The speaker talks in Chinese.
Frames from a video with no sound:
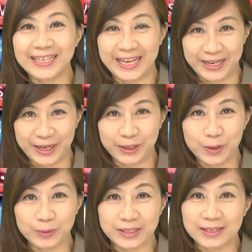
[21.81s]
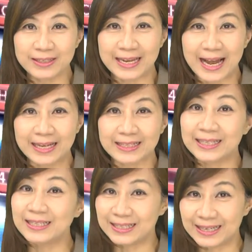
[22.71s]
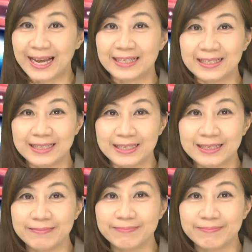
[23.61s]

也能够增加亲子感情。